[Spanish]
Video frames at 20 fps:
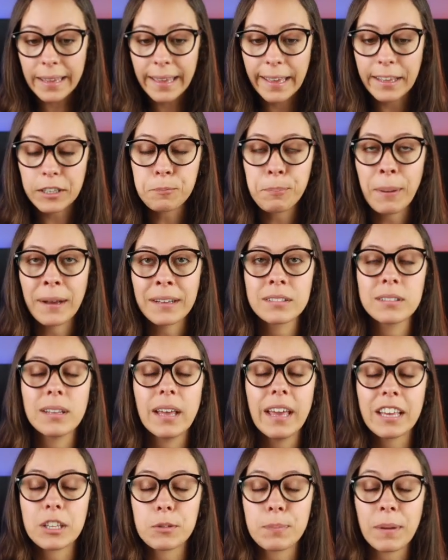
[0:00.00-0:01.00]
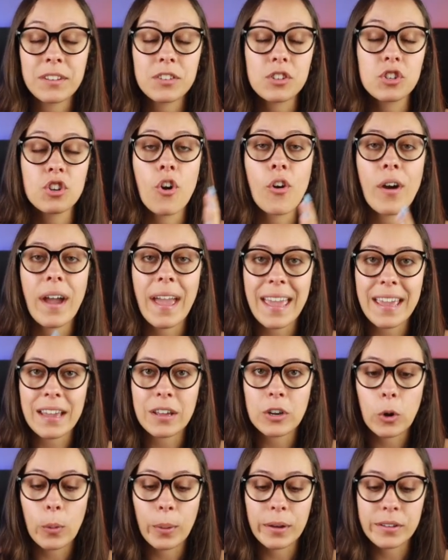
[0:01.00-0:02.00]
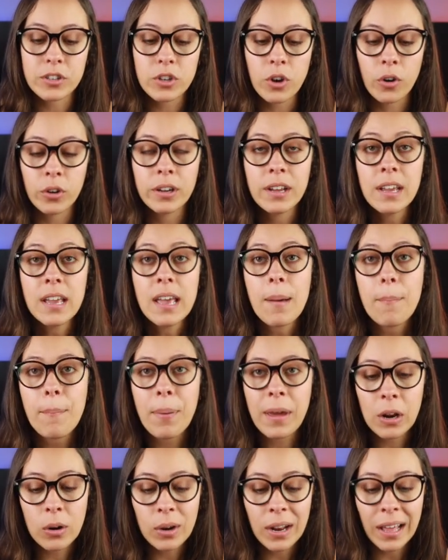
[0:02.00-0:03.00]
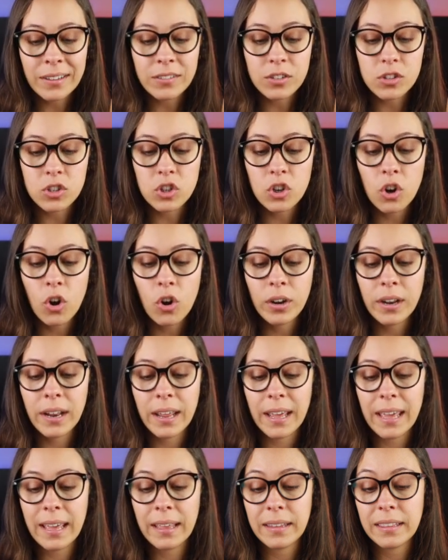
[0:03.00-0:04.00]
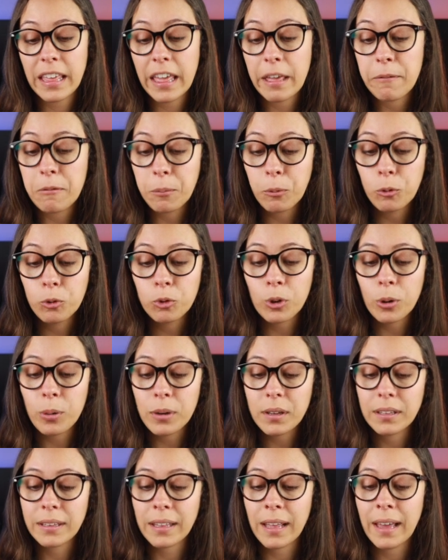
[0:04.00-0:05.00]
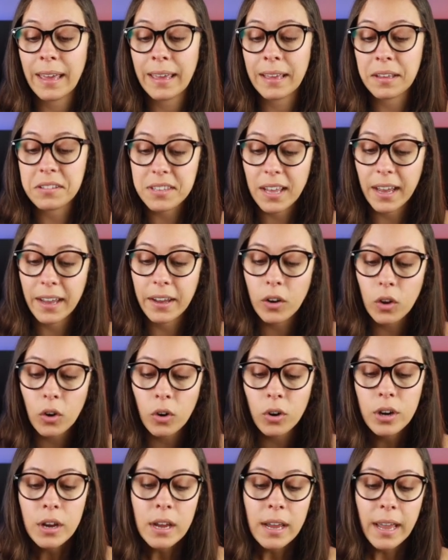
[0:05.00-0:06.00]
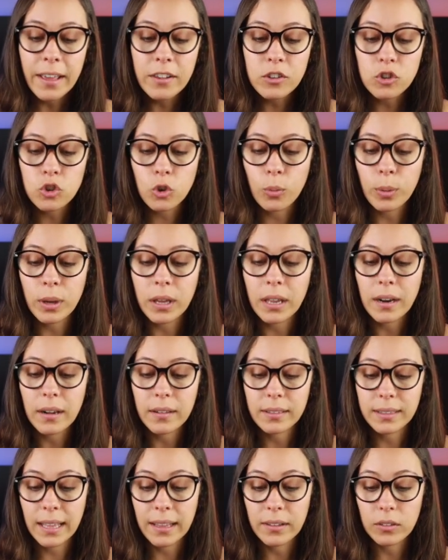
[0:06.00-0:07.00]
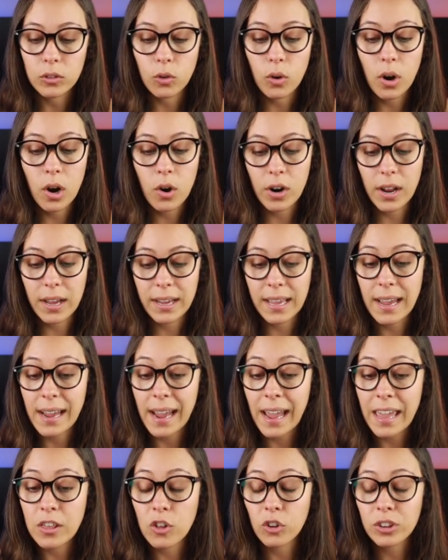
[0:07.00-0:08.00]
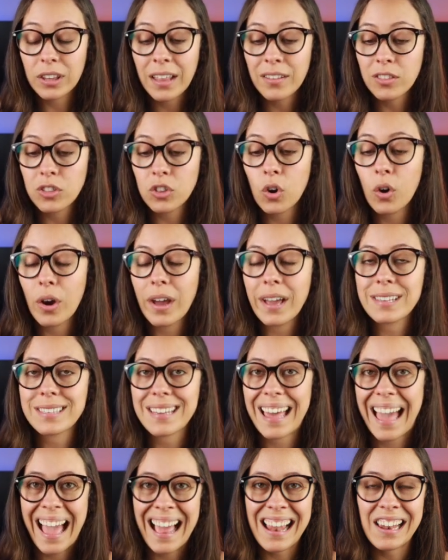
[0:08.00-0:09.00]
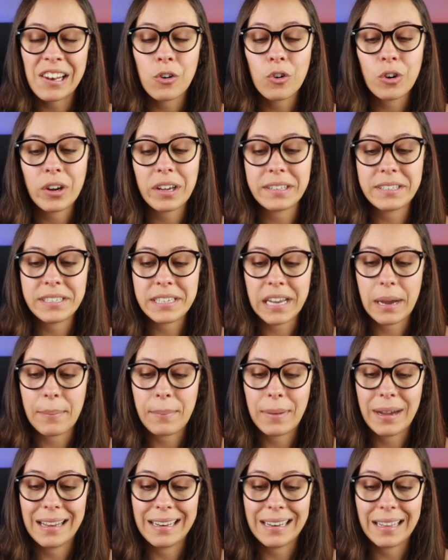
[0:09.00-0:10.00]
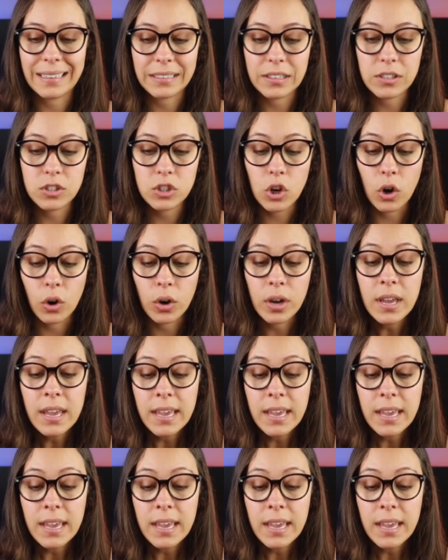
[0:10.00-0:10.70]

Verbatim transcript: expansión e innovación, pero la acción eh, desde mi punto de vista exageró en subir tanto. Ahora que ha caído tanto es algo que llama la atención.